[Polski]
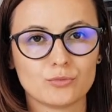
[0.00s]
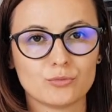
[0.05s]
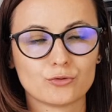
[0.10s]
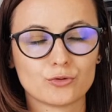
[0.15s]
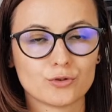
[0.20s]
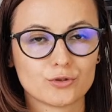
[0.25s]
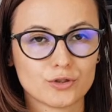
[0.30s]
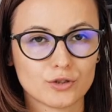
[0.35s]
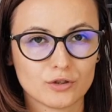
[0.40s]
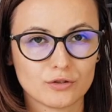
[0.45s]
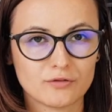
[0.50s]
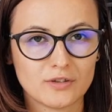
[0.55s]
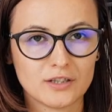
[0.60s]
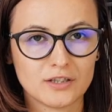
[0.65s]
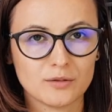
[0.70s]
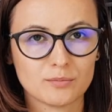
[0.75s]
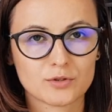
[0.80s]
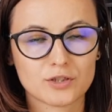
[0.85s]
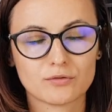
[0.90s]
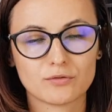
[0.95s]

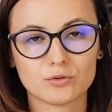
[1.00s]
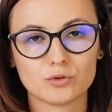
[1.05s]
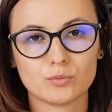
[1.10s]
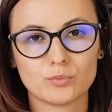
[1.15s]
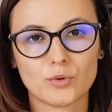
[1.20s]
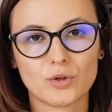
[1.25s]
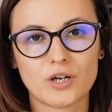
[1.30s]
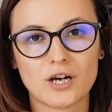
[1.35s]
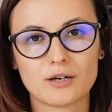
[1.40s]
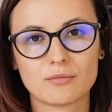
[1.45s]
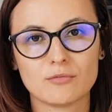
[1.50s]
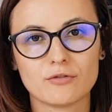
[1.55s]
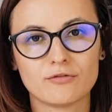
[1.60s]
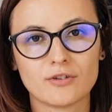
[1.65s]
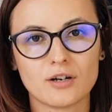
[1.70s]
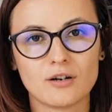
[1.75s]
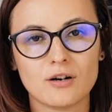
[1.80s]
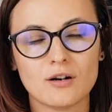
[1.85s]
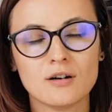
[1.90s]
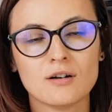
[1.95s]
funkcjonowanie przewodu
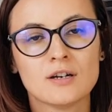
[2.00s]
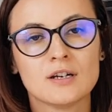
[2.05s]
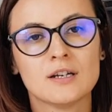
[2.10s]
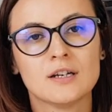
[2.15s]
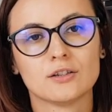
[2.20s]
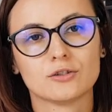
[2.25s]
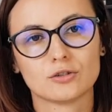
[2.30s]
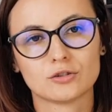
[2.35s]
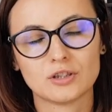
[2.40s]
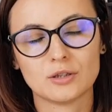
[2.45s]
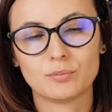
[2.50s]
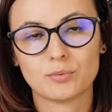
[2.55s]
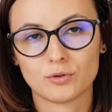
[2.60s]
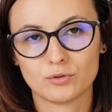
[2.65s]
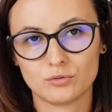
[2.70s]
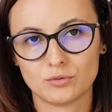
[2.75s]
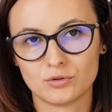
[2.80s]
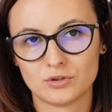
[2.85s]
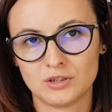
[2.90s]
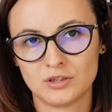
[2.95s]
pokarmowego, to te
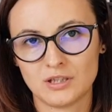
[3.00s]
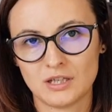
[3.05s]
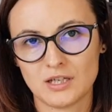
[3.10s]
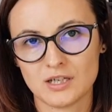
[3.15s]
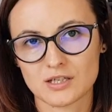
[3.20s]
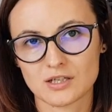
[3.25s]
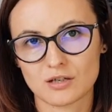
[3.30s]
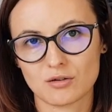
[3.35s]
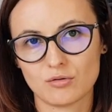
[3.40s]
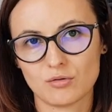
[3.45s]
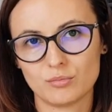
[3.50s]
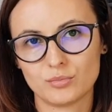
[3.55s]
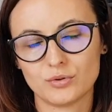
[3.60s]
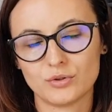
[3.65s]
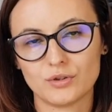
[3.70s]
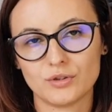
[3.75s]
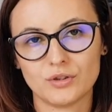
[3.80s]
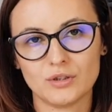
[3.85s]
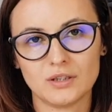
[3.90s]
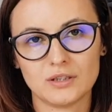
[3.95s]
produkty należałoby
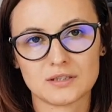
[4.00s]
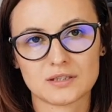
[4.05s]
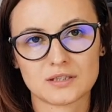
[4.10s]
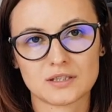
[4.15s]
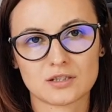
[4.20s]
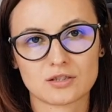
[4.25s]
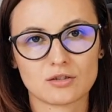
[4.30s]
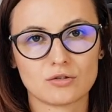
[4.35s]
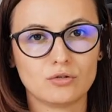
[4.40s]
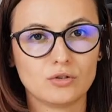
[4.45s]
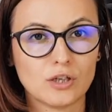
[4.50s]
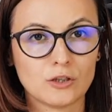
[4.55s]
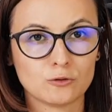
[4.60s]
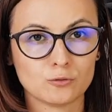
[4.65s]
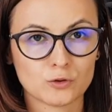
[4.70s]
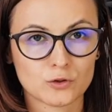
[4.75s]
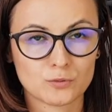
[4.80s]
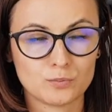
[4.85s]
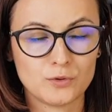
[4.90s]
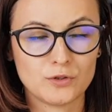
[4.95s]
z naszego
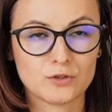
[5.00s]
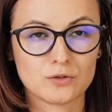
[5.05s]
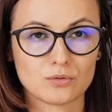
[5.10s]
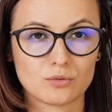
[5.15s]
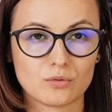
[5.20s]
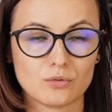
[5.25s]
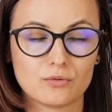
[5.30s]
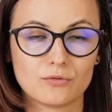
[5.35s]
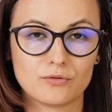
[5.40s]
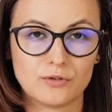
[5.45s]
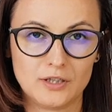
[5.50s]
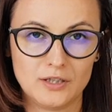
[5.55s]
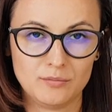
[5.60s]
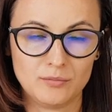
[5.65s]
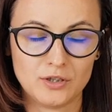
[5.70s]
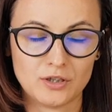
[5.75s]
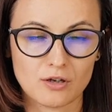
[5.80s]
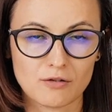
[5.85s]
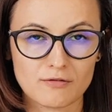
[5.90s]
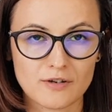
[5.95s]
jadłospisu
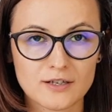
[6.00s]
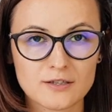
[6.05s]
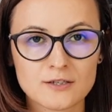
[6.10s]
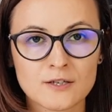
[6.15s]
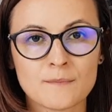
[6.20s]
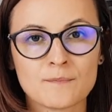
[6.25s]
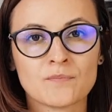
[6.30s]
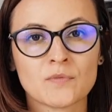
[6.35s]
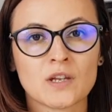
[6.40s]
wyeliminować.